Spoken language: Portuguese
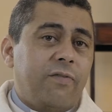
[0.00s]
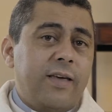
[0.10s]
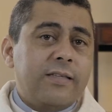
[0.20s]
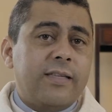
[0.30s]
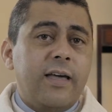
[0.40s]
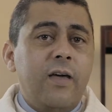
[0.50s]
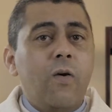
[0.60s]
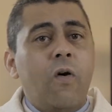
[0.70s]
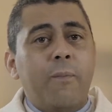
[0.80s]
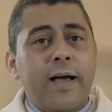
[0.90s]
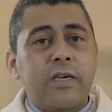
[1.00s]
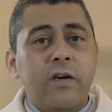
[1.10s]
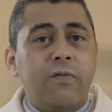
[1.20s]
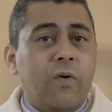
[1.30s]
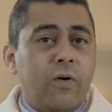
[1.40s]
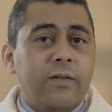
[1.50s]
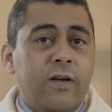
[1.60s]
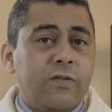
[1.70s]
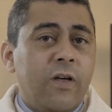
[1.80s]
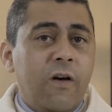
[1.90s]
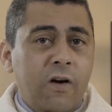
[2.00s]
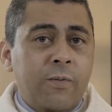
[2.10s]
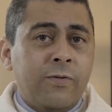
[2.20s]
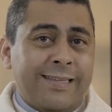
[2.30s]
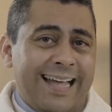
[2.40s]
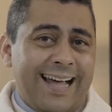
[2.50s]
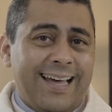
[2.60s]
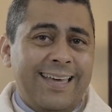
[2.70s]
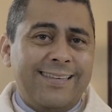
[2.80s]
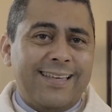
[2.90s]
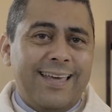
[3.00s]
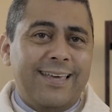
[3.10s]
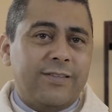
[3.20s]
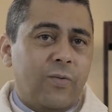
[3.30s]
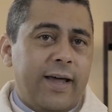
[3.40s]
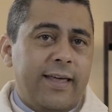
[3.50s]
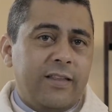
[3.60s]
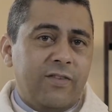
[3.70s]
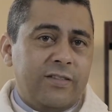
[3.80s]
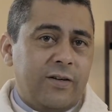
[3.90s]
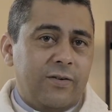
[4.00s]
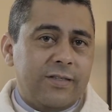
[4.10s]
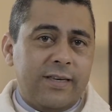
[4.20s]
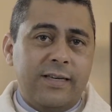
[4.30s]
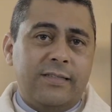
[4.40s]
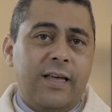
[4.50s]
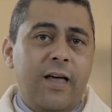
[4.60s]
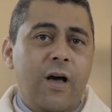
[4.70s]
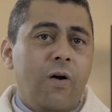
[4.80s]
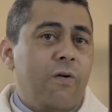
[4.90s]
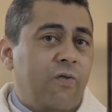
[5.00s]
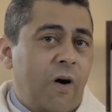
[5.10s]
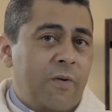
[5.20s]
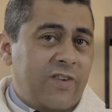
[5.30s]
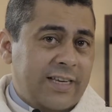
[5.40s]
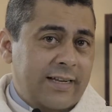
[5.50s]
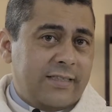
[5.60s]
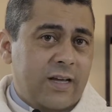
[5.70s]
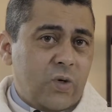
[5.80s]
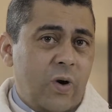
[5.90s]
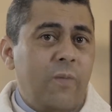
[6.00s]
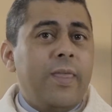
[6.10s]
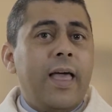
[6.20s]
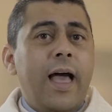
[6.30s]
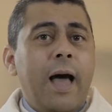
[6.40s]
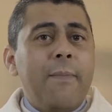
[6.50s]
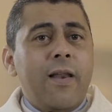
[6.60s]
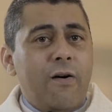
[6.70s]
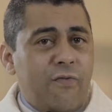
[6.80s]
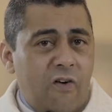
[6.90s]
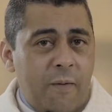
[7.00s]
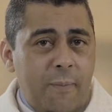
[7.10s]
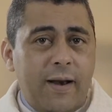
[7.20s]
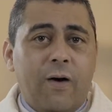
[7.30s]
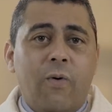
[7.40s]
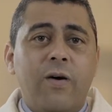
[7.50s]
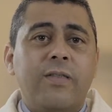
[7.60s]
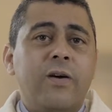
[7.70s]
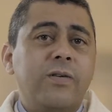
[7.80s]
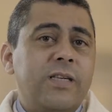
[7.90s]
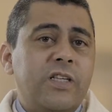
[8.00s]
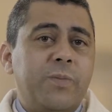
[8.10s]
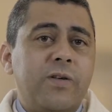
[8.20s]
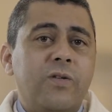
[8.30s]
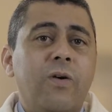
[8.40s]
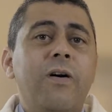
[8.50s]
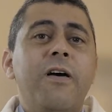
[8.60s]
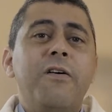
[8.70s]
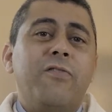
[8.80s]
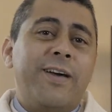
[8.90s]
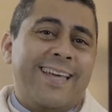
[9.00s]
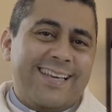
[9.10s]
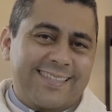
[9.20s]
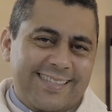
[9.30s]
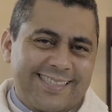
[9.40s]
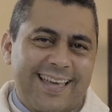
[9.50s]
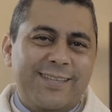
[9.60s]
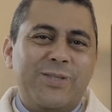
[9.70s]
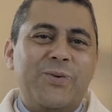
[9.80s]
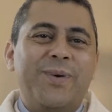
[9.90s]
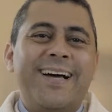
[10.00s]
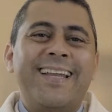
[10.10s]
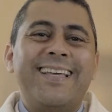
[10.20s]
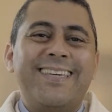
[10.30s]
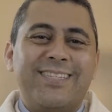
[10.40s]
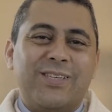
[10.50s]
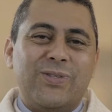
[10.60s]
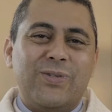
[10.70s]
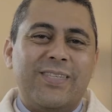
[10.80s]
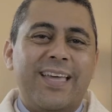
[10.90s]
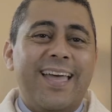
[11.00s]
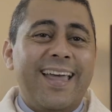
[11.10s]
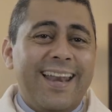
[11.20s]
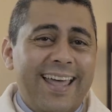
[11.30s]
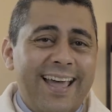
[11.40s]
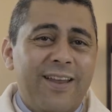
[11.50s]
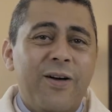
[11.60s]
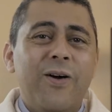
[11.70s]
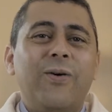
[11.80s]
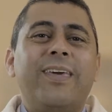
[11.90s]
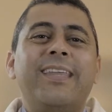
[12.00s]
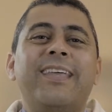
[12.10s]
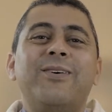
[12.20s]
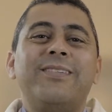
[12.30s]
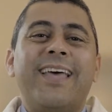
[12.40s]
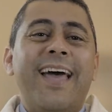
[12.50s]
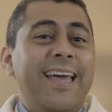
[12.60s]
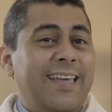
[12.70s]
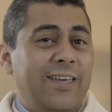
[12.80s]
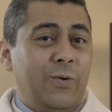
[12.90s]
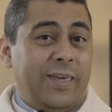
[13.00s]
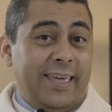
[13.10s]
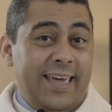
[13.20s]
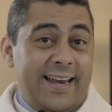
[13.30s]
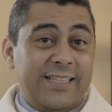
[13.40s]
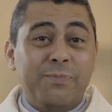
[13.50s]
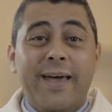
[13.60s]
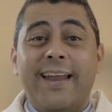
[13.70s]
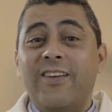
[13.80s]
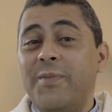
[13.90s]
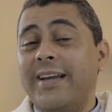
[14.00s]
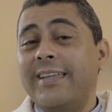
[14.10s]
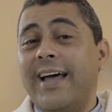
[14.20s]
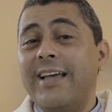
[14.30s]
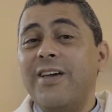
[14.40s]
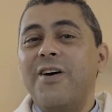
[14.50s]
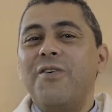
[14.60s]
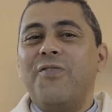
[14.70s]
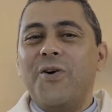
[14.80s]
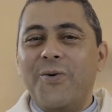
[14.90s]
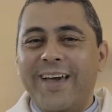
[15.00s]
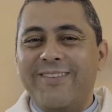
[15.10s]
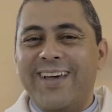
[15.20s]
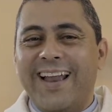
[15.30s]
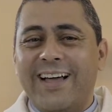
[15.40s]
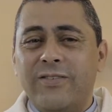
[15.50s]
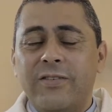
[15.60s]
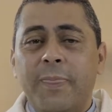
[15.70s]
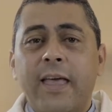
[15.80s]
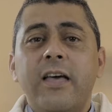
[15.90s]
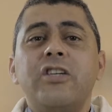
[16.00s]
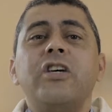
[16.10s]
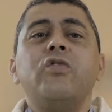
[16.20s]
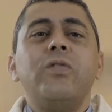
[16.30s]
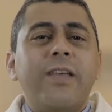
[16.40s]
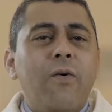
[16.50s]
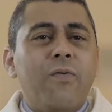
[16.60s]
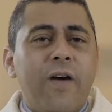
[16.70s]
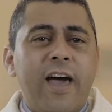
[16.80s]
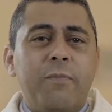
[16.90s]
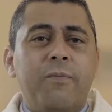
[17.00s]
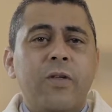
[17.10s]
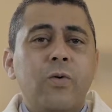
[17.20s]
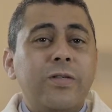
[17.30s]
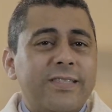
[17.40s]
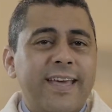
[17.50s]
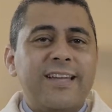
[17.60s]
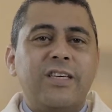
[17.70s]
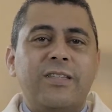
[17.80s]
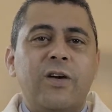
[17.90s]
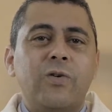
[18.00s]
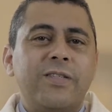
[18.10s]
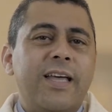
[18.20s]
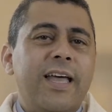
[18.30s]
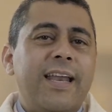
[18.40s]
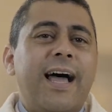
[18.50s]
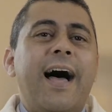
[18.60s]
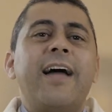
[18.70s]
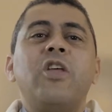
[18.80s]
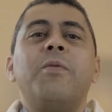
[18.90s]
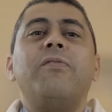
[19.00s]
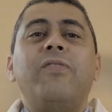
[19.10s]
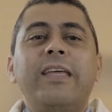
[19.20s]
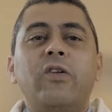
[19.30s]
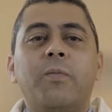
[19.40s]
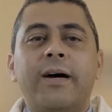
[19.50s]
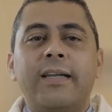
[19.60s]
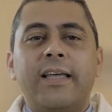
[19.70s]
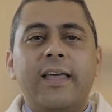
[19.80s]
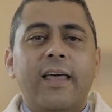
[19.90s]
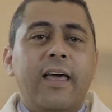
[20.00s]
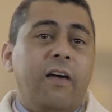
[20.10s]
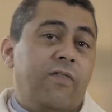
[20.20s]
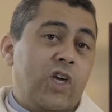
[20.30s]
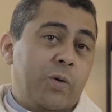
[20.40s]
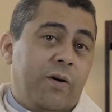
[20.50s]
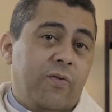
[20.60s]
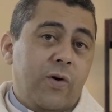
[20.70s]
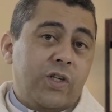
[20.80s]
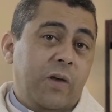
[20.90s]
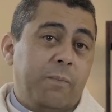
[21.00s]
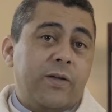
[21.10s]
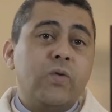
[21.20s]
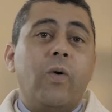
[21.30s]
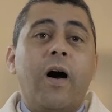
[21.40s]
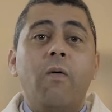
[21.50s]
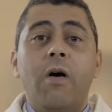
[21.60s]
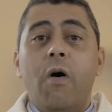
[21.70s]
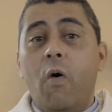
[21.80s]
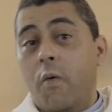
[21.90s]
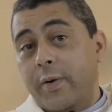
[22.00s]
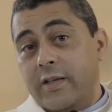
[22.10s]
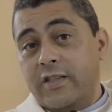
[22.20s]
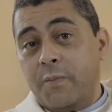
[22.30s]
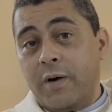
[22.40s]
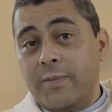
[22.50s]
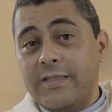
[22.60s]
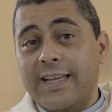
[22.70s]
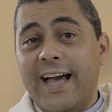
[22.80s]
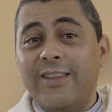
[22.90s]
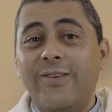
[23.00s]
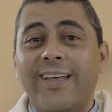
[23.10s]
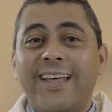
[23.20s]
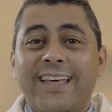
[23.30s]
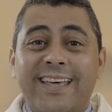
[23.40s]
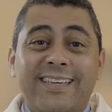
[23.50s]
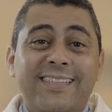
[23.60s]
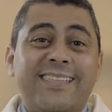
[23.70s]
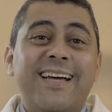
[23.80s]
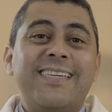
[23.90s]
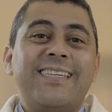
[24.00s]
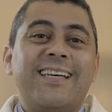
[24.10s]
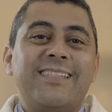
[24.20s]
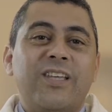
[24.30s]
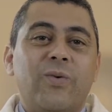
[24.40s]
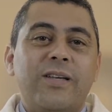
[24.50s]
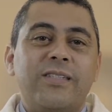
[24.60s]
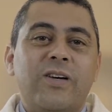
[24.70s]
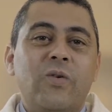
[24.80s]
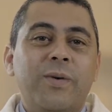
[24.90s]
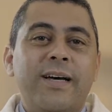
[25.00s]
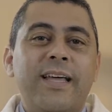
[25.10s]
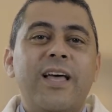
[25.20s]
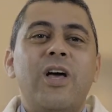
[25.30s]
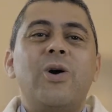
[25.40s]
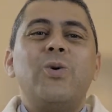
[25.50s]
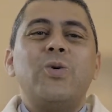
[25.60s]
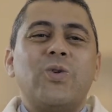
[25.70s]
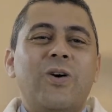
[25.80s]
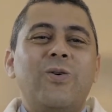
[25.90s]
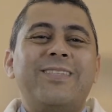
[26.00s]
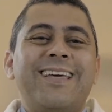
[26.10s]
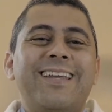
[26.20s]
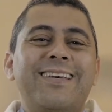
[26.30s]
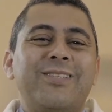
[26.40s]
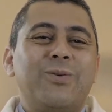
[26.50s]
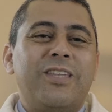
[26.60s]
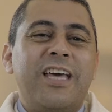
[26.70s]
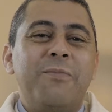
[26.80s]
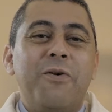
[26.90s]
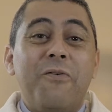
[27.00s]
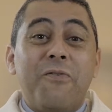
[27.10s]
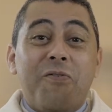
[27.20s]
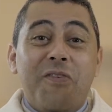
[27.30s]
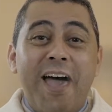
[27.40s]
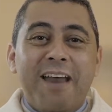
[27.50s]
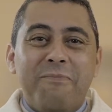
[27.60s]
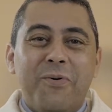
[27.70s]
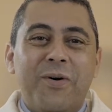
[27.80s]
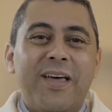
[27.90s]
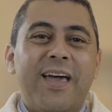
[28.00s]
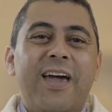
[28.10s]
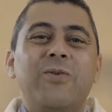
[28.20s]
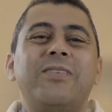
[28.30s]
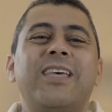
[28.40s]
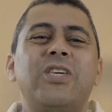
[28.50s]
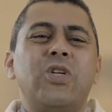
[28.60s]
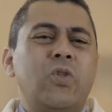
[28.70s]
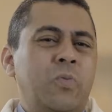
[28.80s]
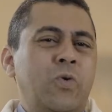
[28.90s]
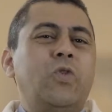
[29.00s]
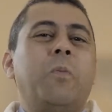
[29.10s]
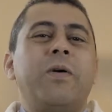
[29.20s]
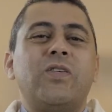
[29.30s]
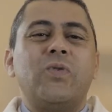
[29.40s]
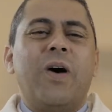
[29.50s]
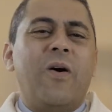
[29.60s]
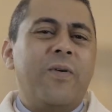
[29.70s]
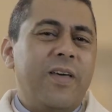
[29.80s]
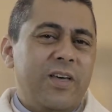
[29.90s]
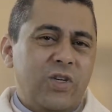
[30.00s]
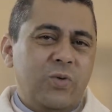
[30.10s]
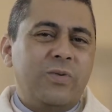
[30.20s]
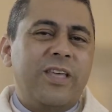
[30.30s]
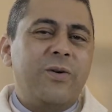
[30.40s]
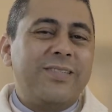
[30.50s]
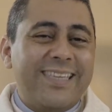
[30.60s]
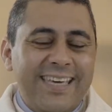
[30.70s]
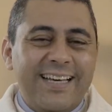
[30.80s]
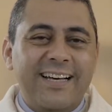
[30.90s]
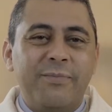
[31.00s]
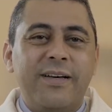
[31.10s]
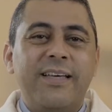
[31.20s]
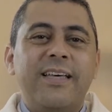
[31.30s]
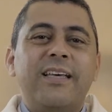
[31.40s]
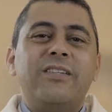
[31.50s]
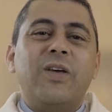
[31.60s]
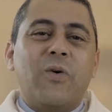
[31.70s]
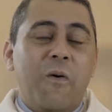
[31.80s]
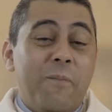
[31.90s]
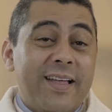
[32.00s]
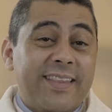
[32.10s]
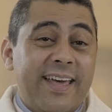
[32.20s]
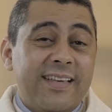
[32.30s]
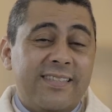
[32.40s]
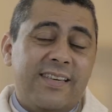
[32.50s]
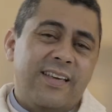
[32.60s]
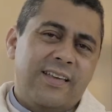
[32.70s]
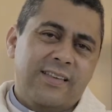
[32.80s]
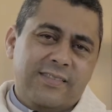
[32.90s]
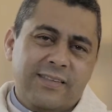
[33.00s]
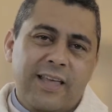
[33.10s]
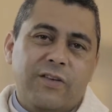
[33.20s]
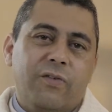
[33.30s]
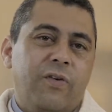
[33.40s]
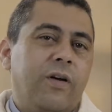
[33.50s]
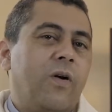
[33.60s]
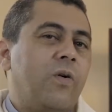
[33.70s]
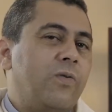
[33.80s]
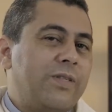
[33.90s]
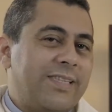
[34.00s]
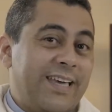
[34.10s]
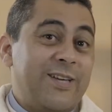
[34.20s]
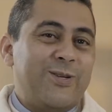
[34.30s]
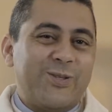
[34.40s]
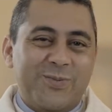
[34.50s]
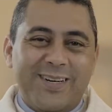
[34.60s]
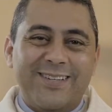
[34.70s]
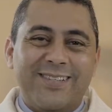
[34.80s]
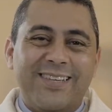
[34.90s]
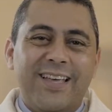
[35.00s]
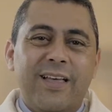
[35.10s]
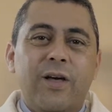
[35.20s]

vista incompatível com Deus, como nos narra em Isaías 40, versículo 6. Conforme o evangelista João, a melhor forma pela qual Deus se expressou foi na existência humana de Jesus. Nele, o que Deus é e o que ele espera da humanidade foram revelados. Jesus é o Verbo, o ser de Deus, narrado em uma vida humana, em vez de uma força impessoal ou um princípio abstrato e distante da situação humana. João utiliza o termo verbo em um sentido muito pessoal, de um Deus que ama, se compadece e se identifica com os seres humanos,